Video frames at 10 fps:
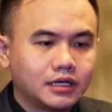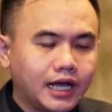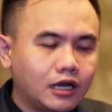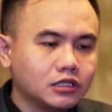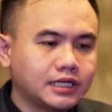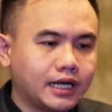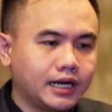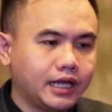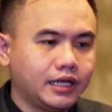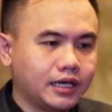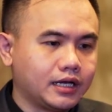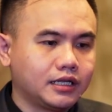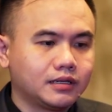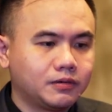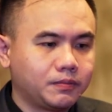Kalau seandainya
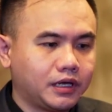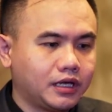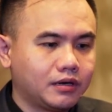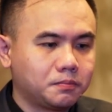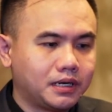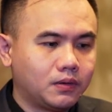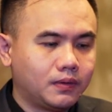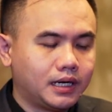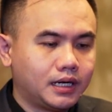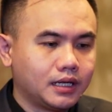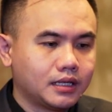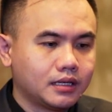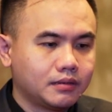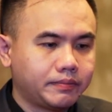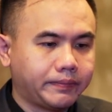kita berpikir bahwa
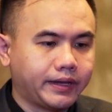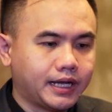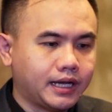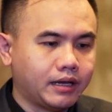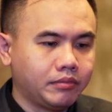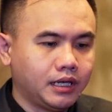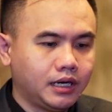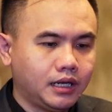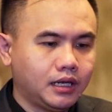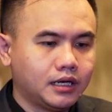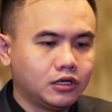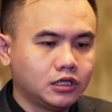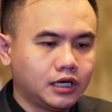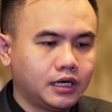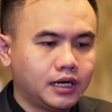PPKM ini kalau
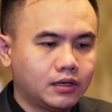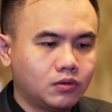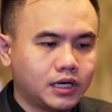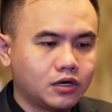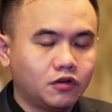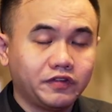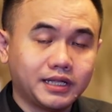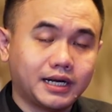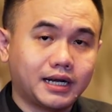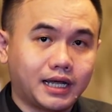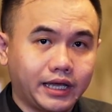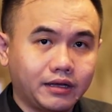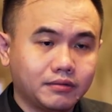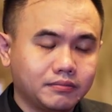tidak dilakukan COVID akan naik,